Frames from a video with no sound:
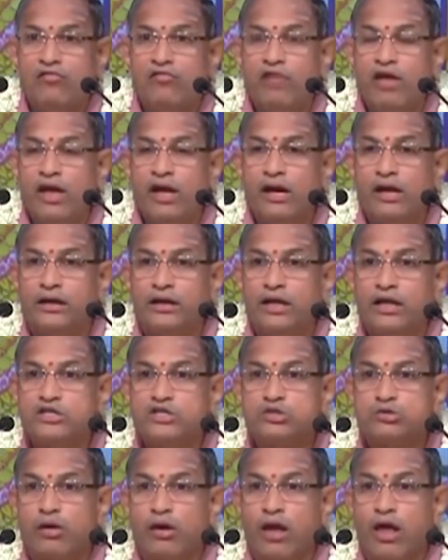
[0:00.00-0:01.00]

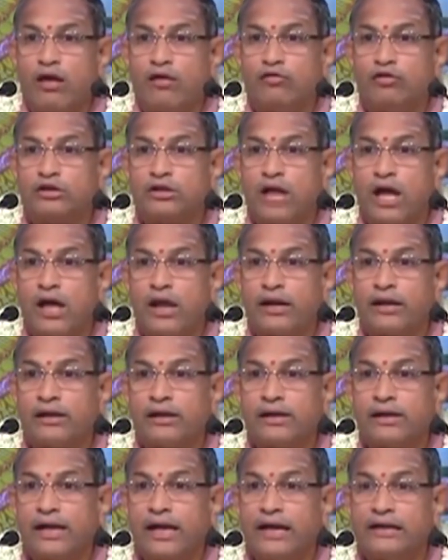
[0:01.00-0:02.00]
వెంకటేశ్వర అవతారం
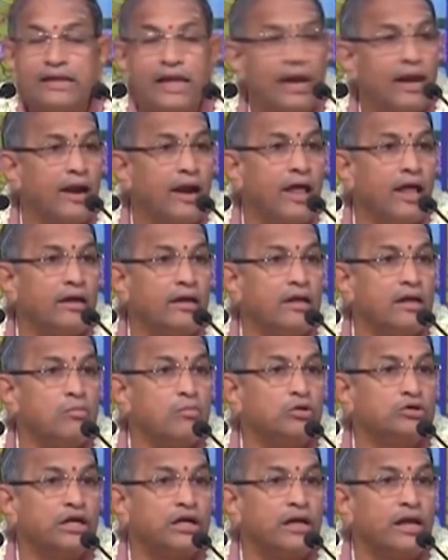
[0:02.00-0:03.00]
కదలడానికి
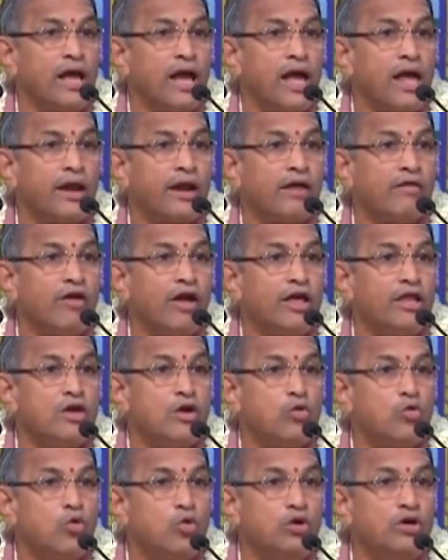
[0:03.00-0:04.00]
మొదటి కారణం ఆయన
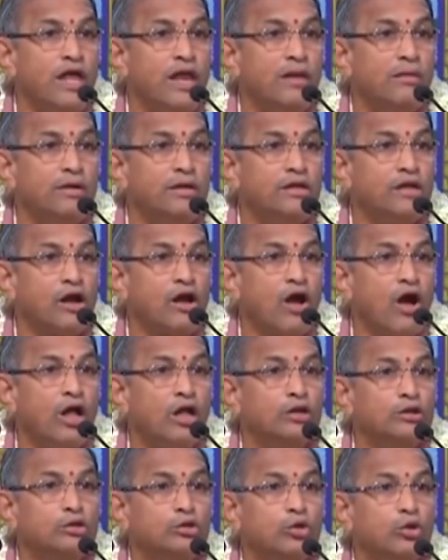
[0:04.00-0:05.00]
గుండెల మీద
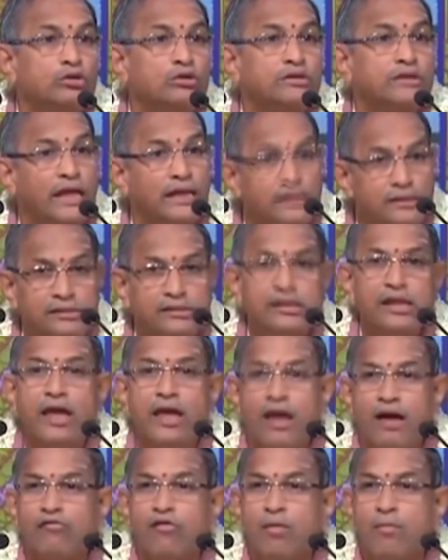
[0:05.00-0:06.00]
కాలుతో తంతే
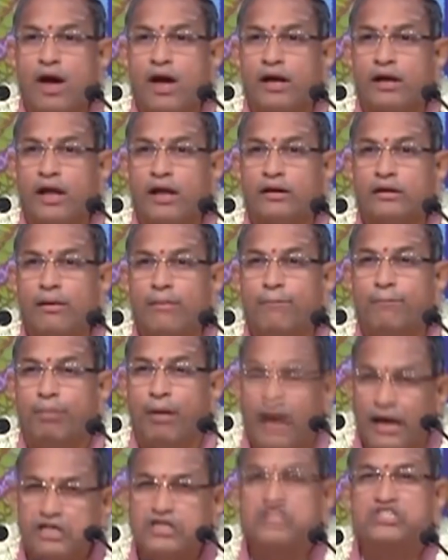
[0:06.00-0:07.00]
అవమానాన్ని
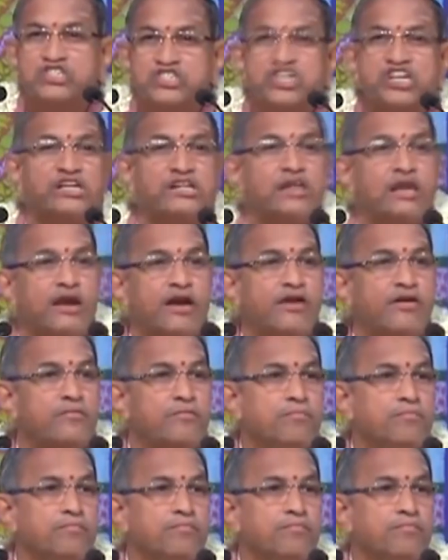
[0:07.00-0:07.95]
భరించి కదిలాడు